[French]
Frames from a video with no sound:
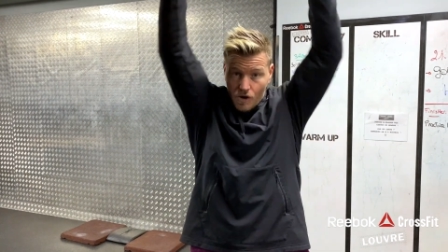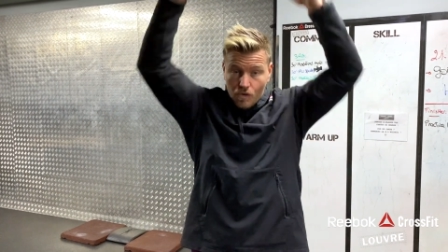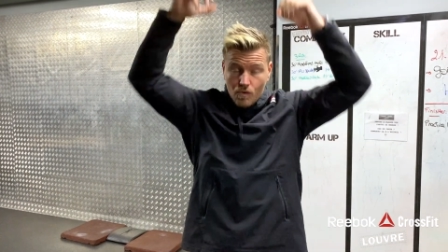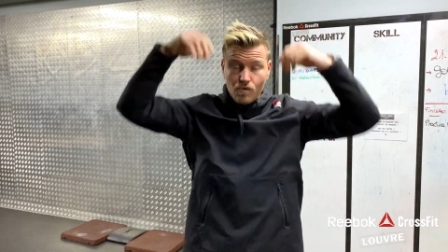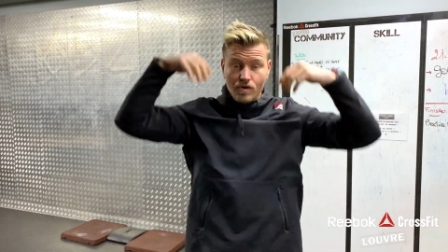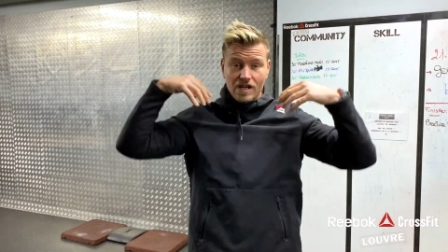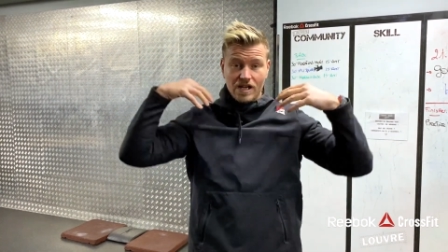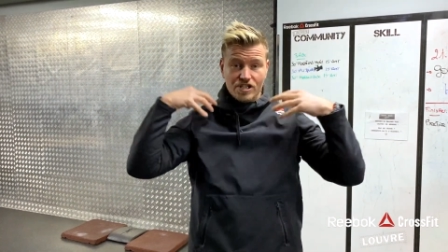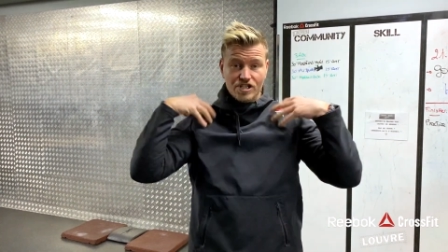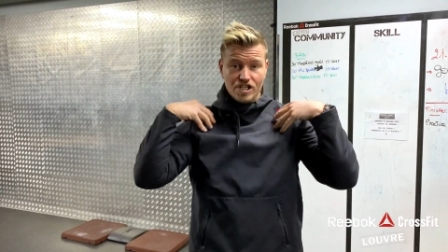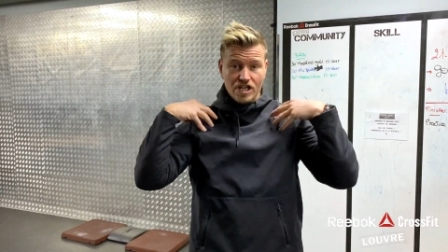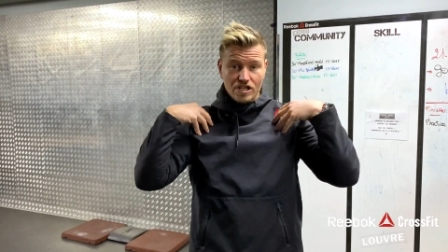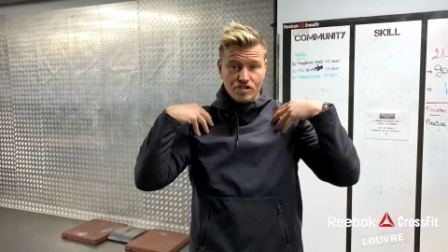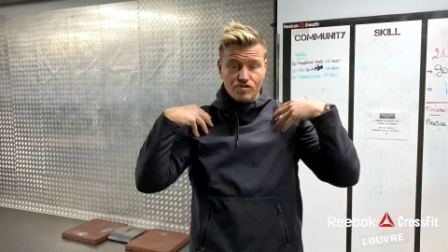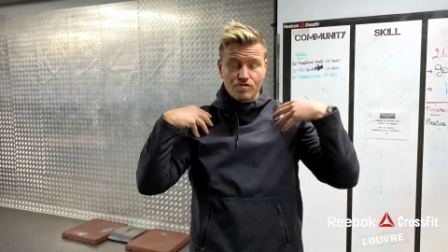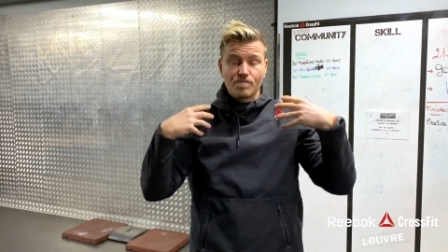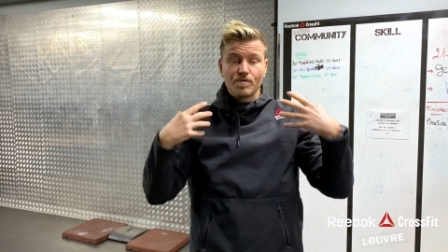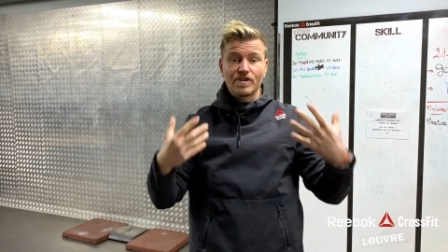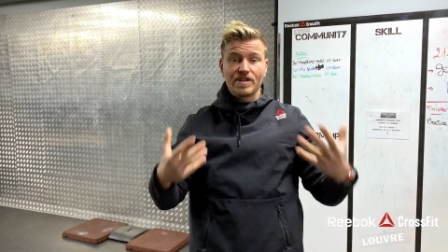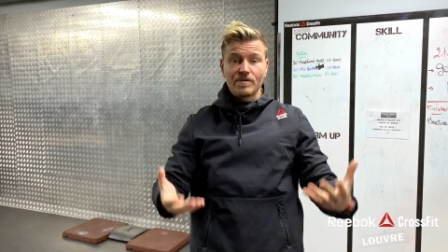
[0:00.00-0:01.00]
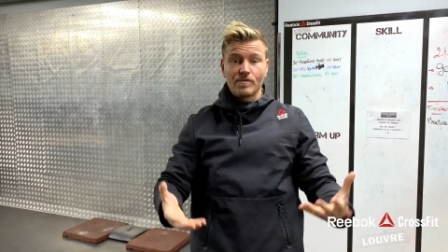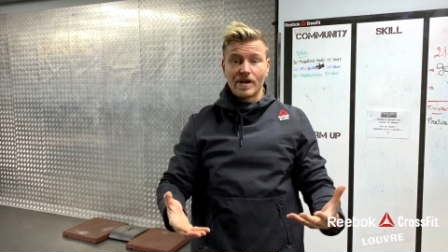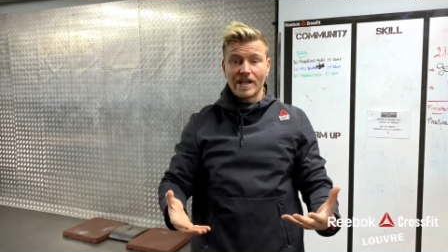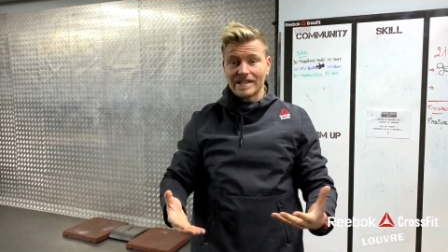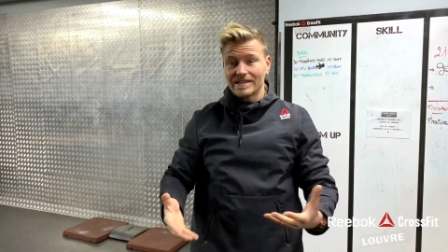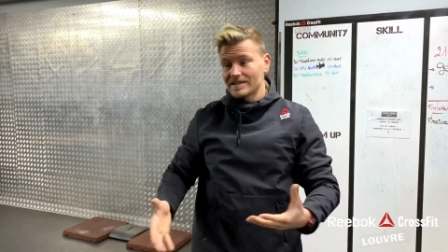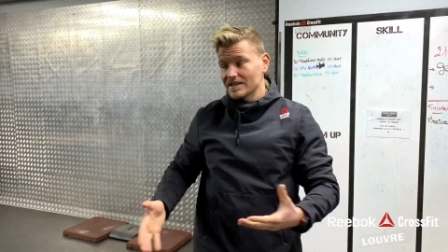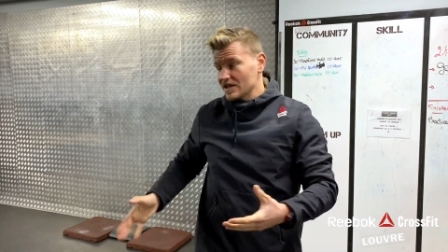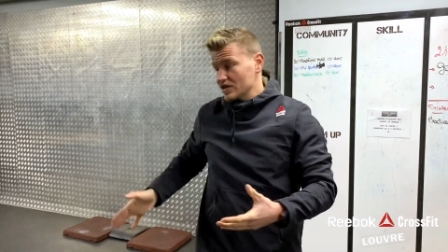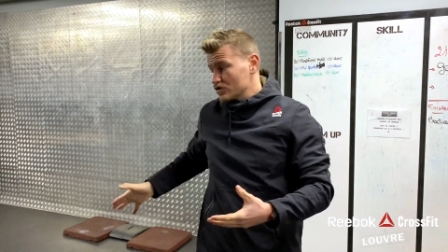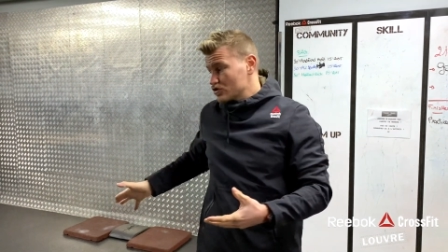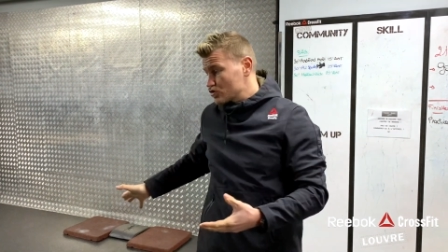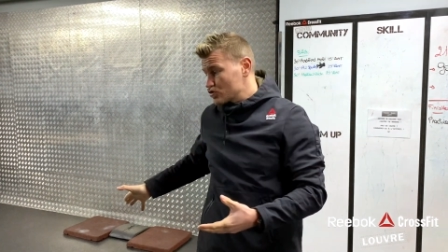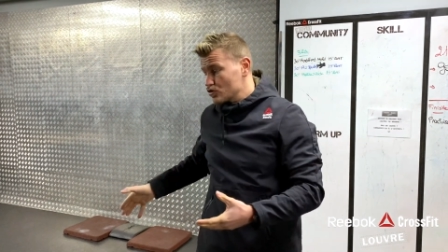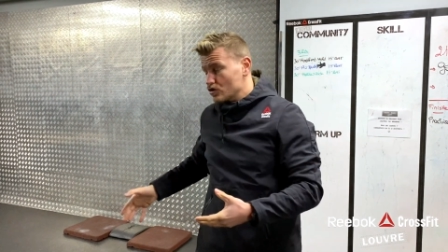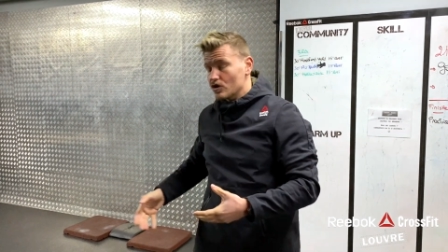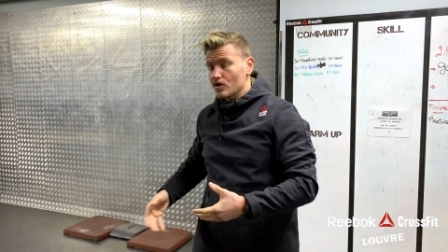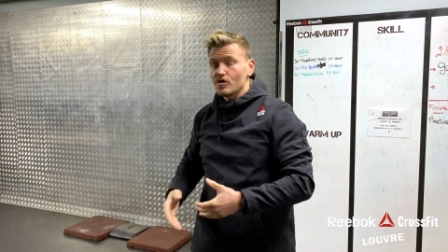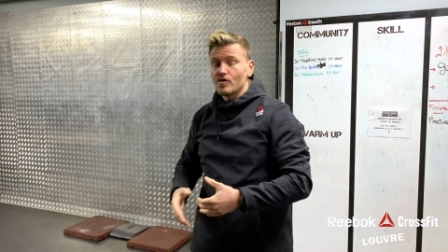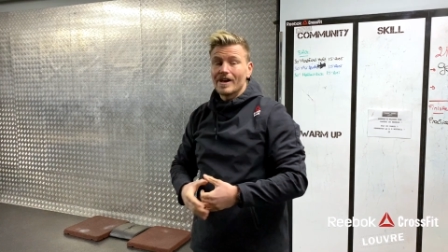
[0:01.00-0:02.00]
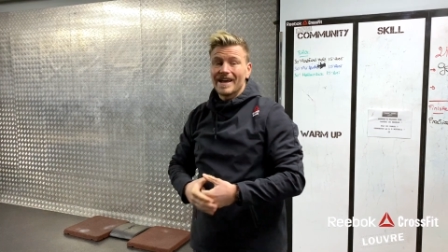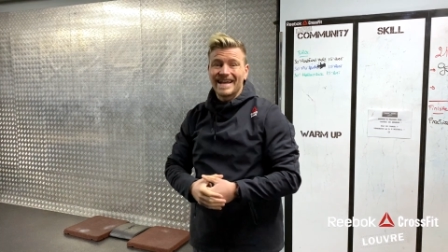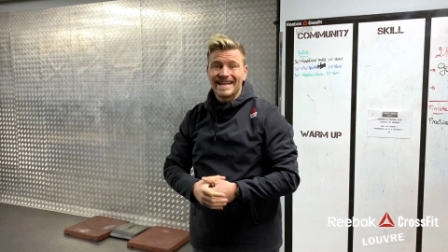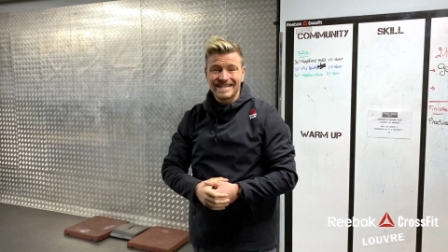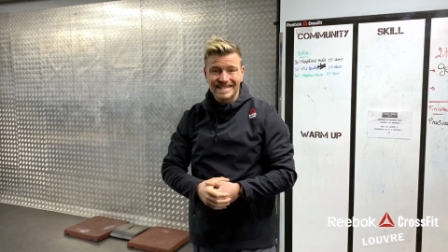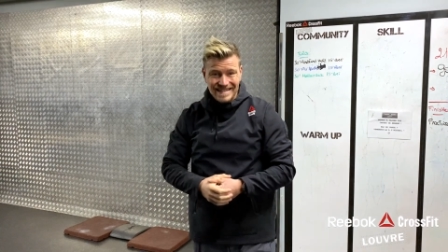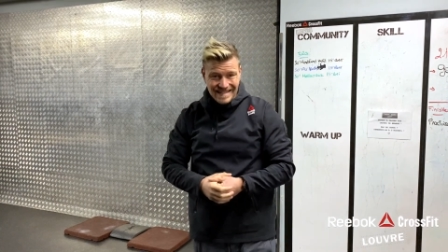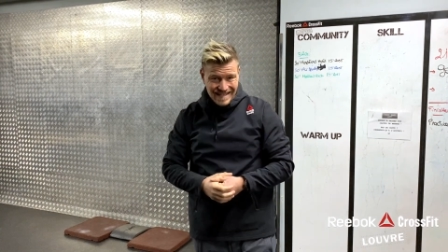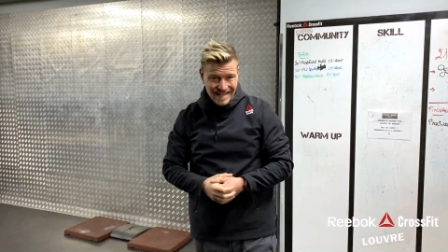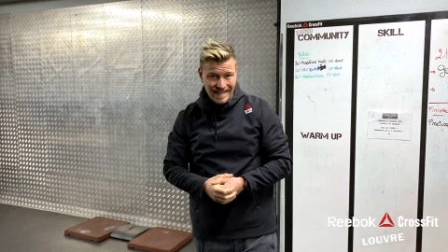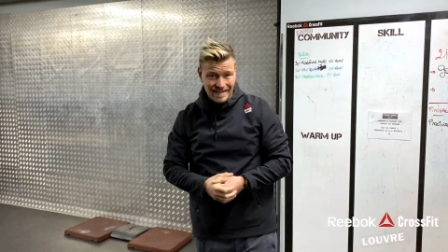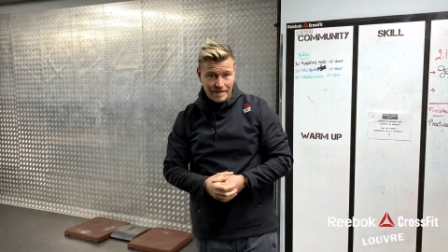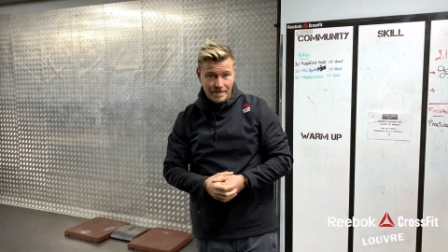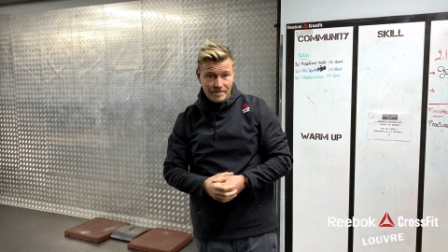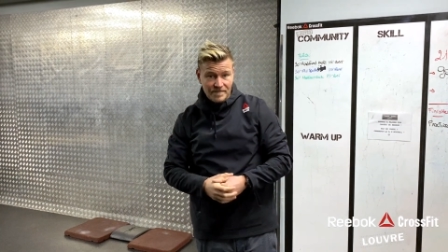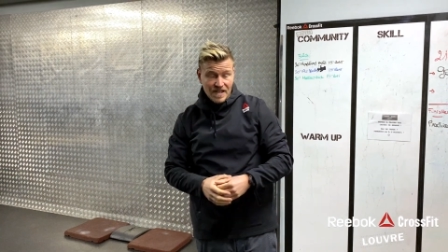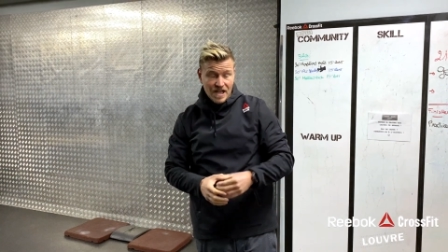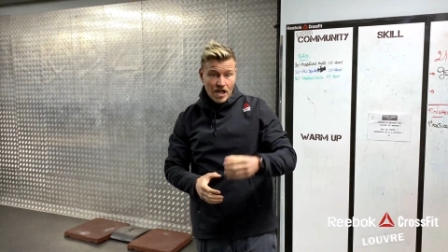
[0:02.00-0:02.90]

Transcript: ou la charge du bodyweight sur le handstand.